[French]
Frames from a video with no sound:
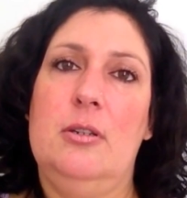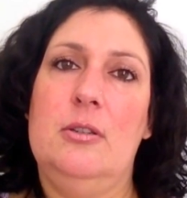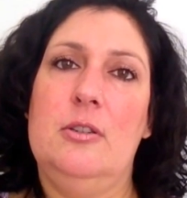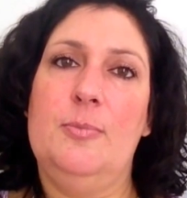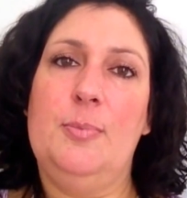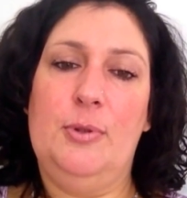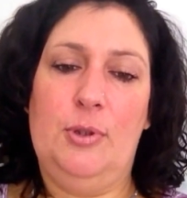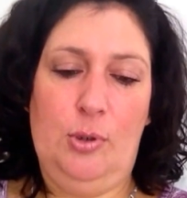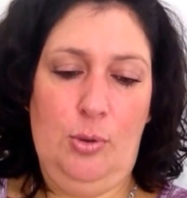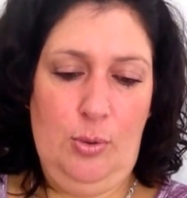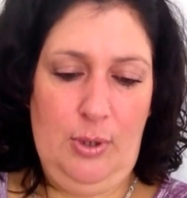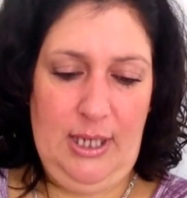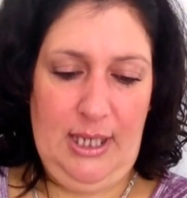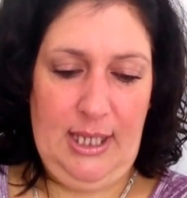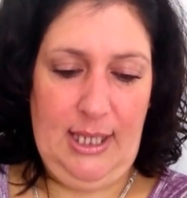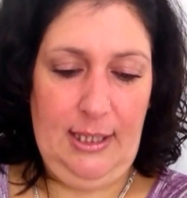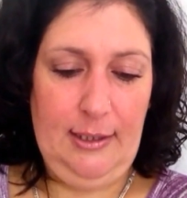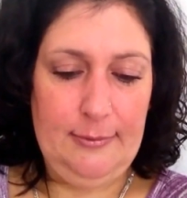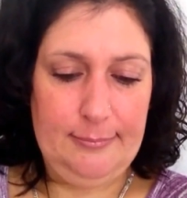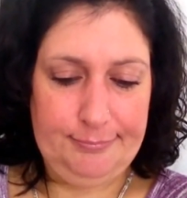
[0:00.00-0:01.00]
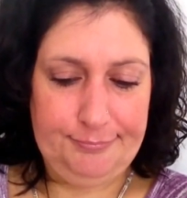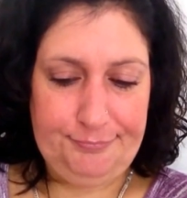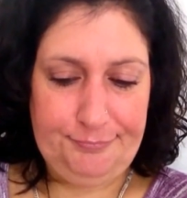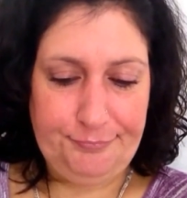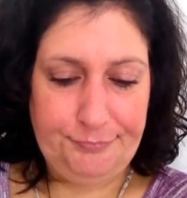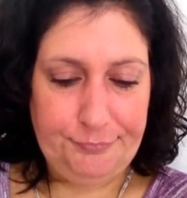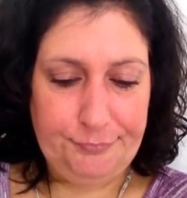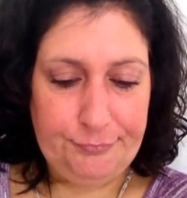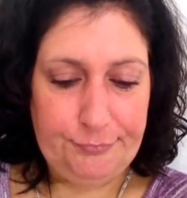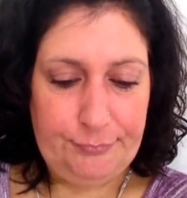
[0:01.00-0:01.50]
je suis pas trop inquiète.
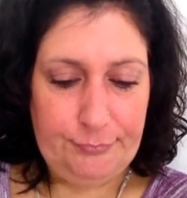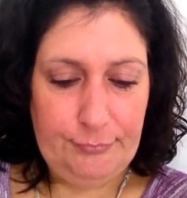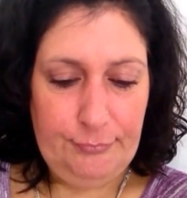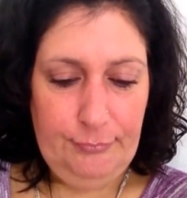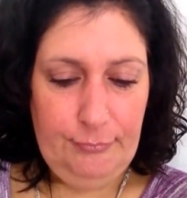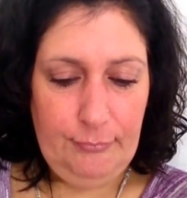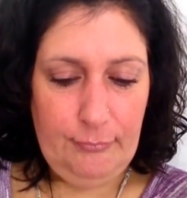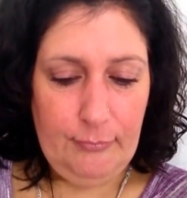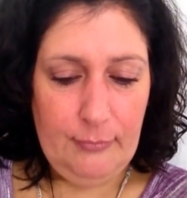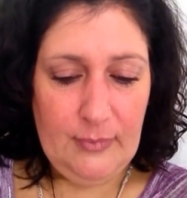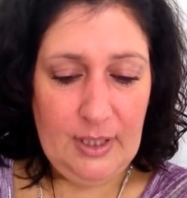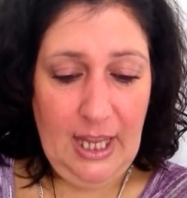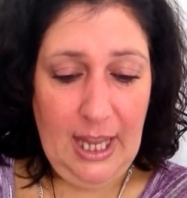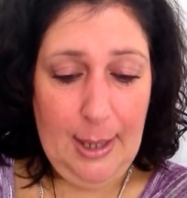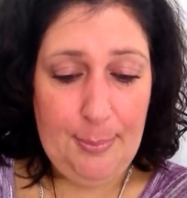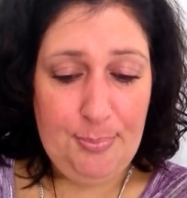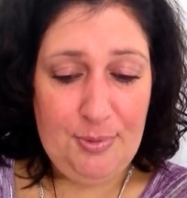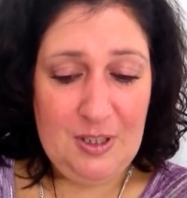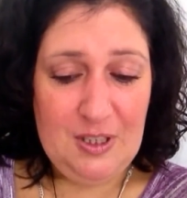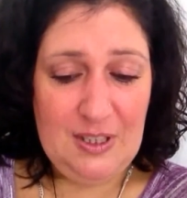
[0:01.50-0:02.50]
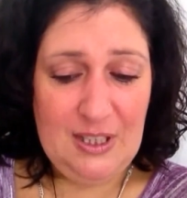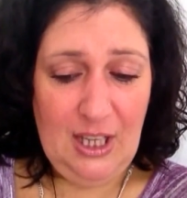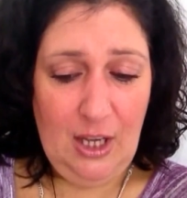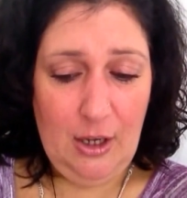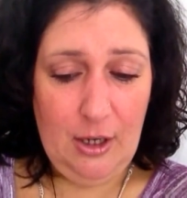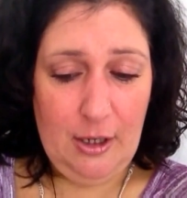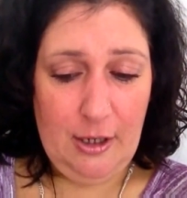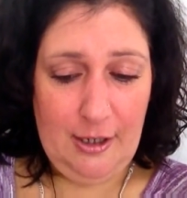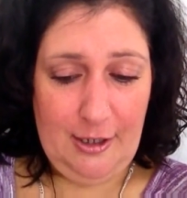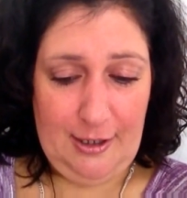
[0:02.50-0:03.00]
Et puis,
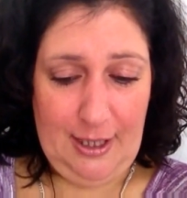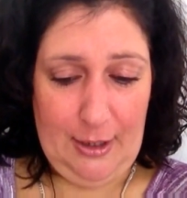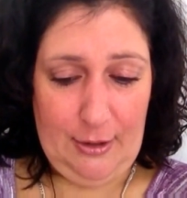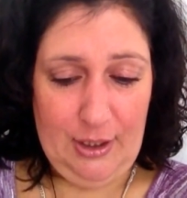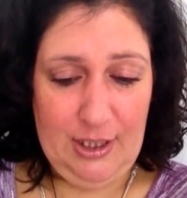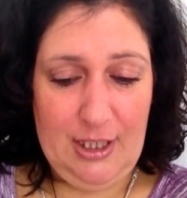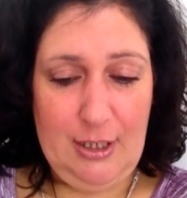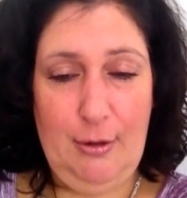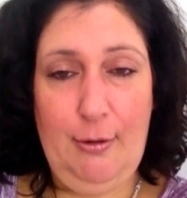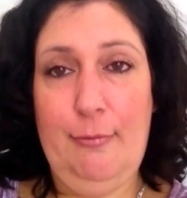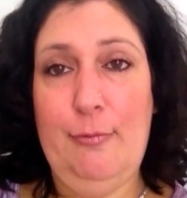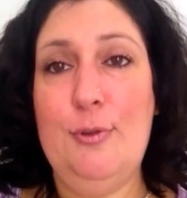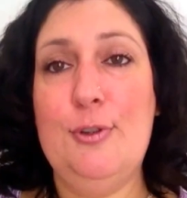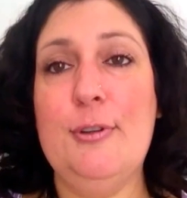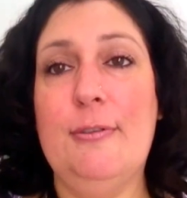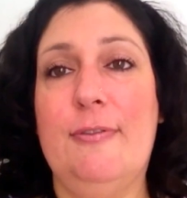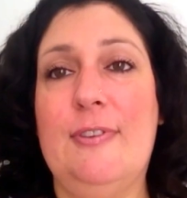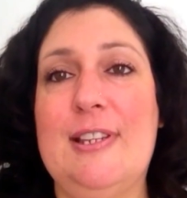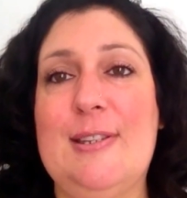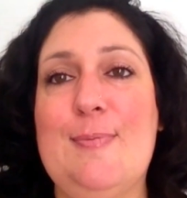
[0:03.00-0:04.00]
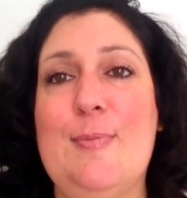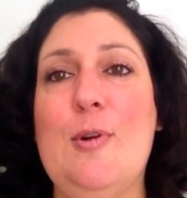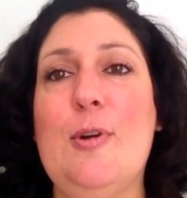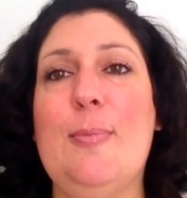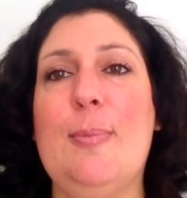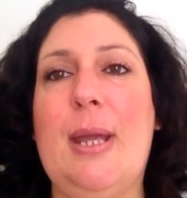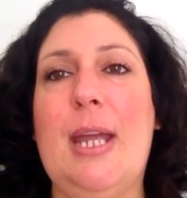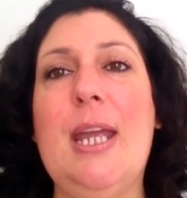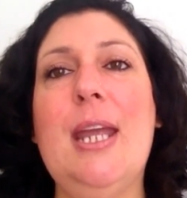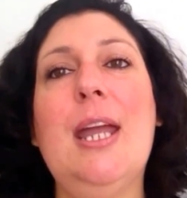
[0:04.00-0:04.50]
euh, il y en a qui l'ont vu sur Facebook,
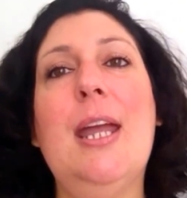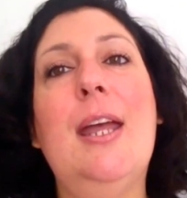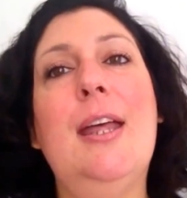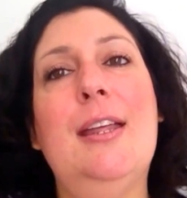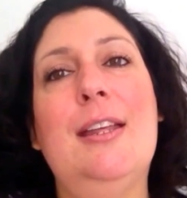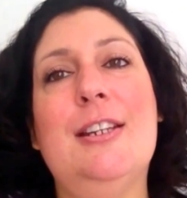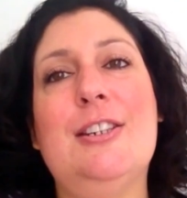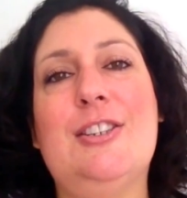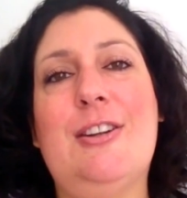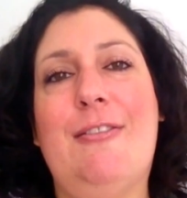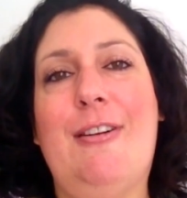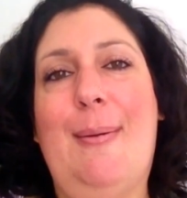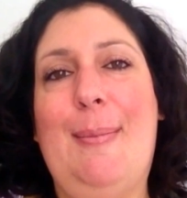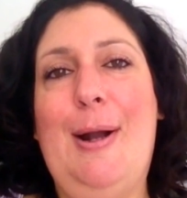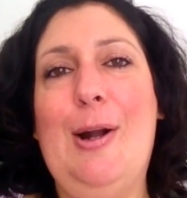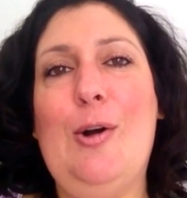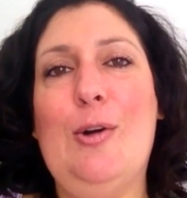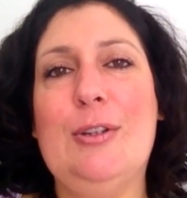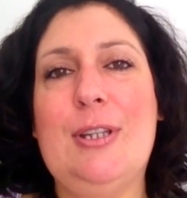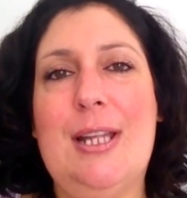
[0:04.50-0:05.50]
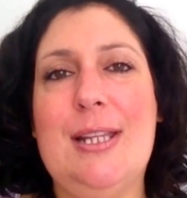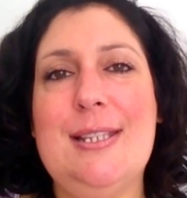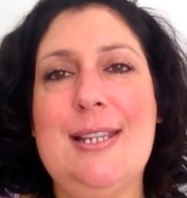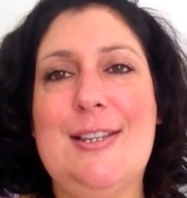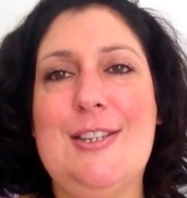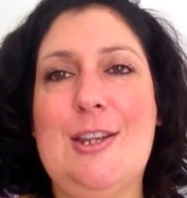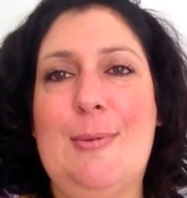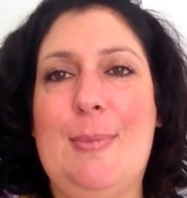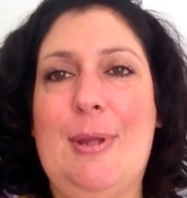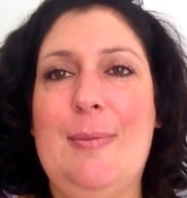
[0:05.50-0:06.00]
mais j'étais vraiment contente
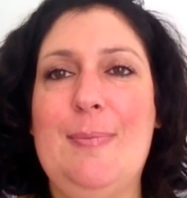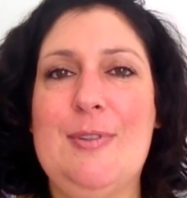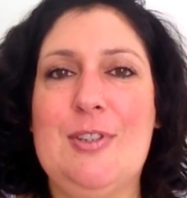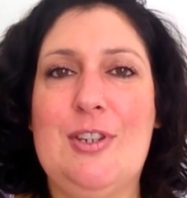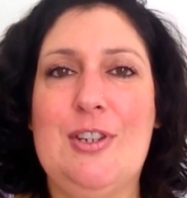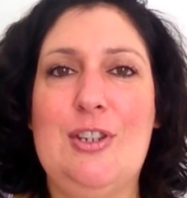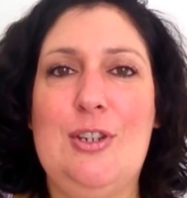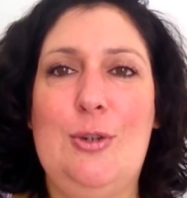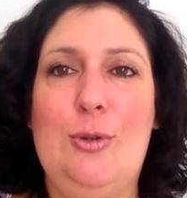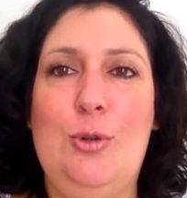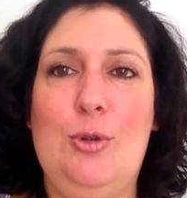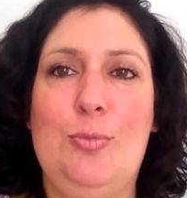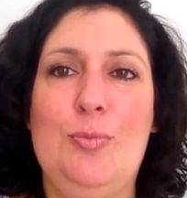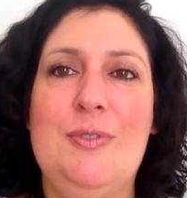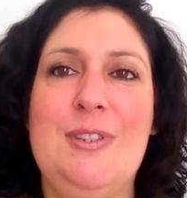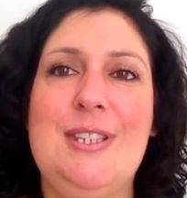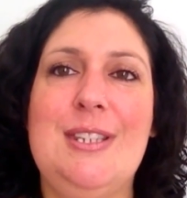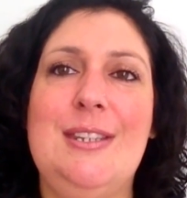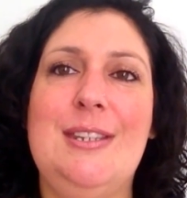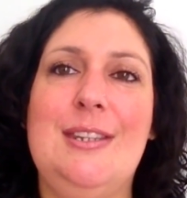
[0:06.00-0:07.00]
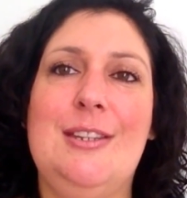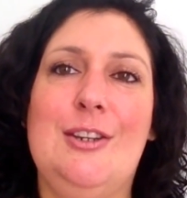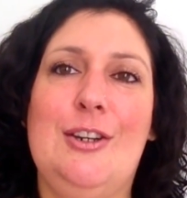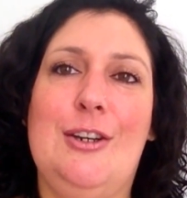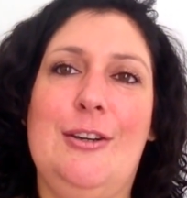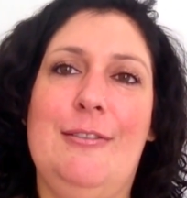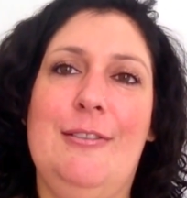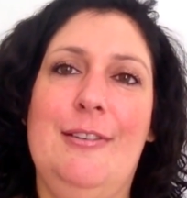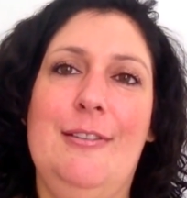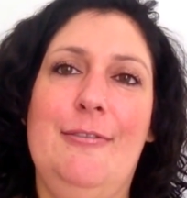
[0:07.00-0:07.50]
cette semaine parce que j'ai eu une petite
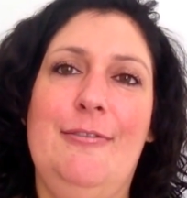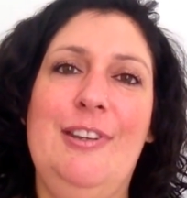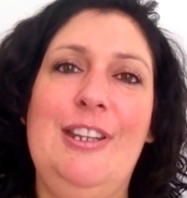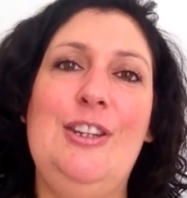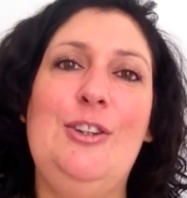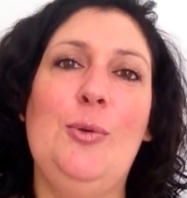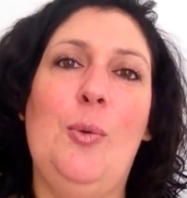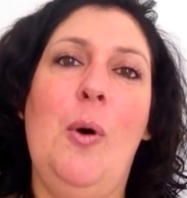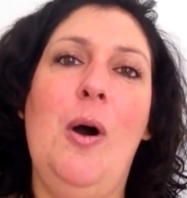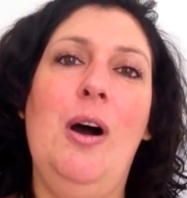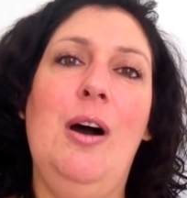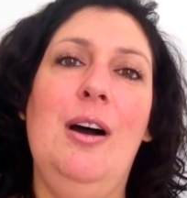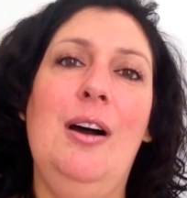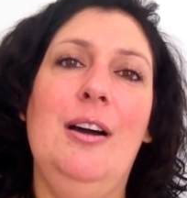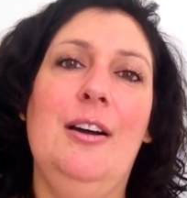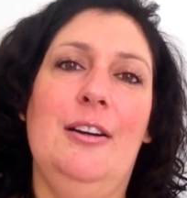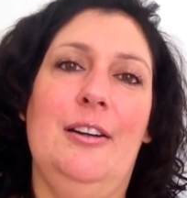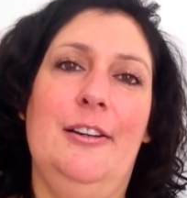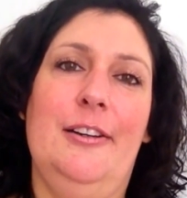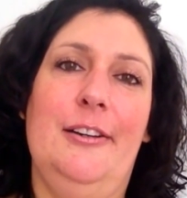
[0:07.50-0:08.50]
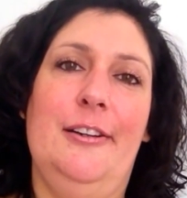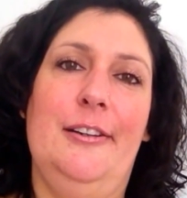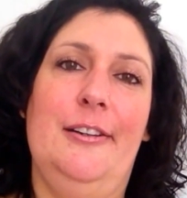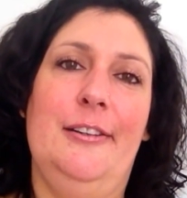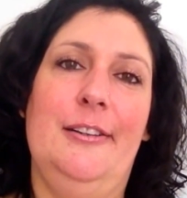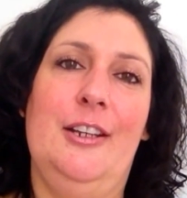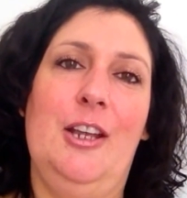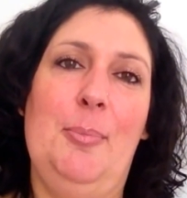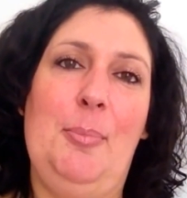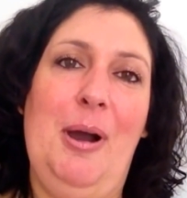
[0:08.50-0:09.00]
euh, victoire
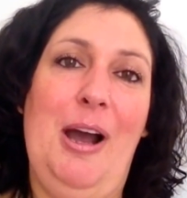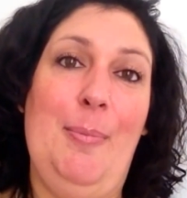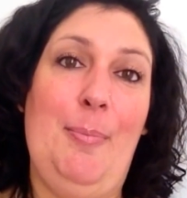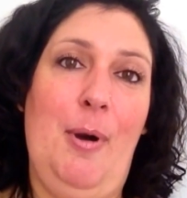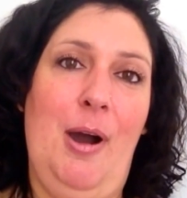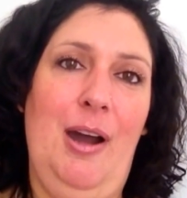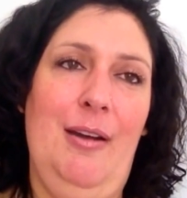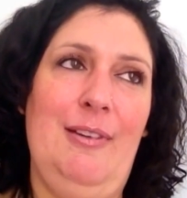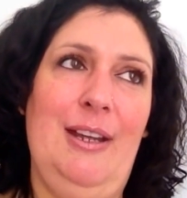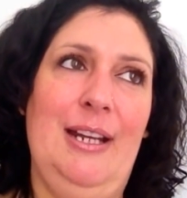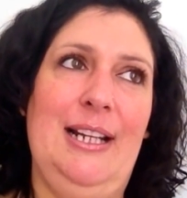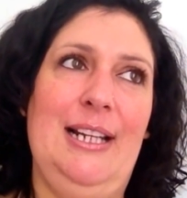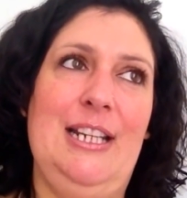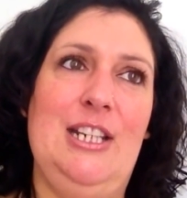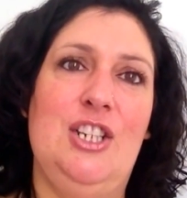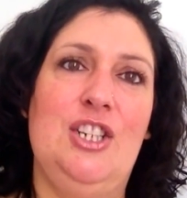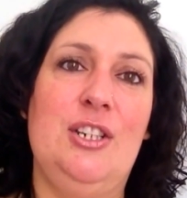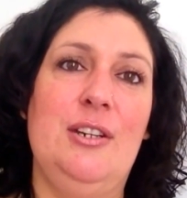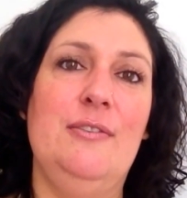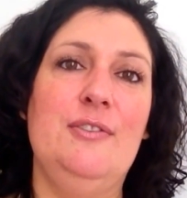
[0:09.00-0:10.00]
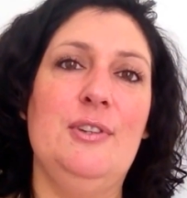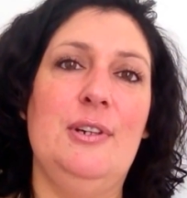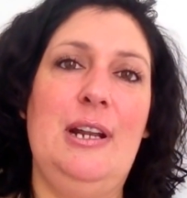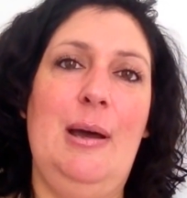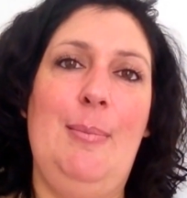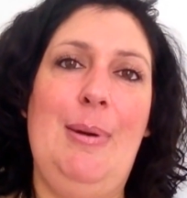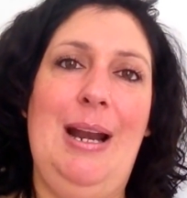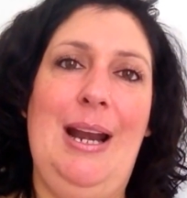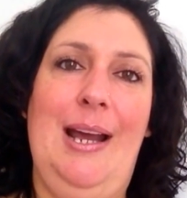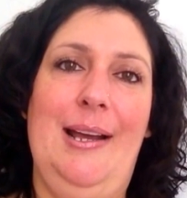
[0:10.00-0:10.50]
euh, qui a par rapport avec les chiffres sur
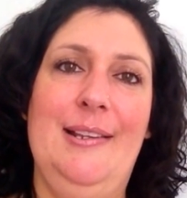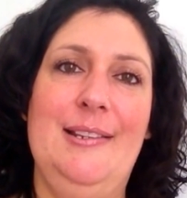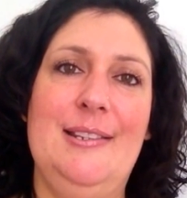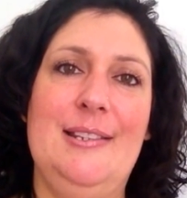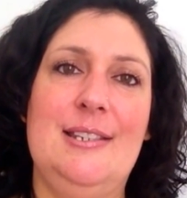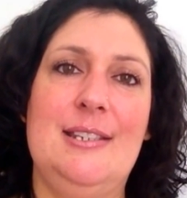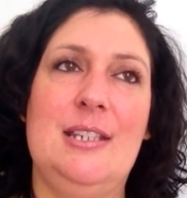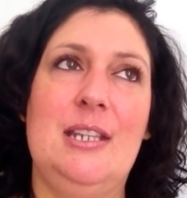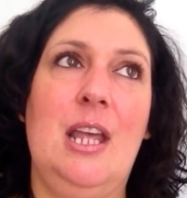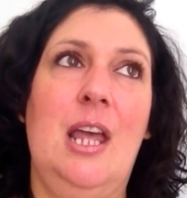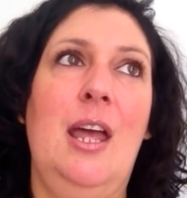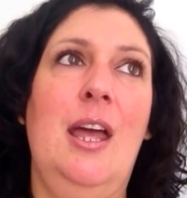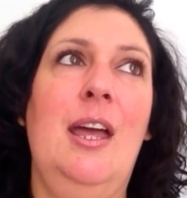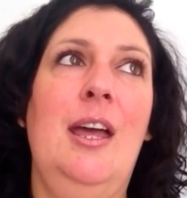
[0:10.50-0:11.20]
la balance.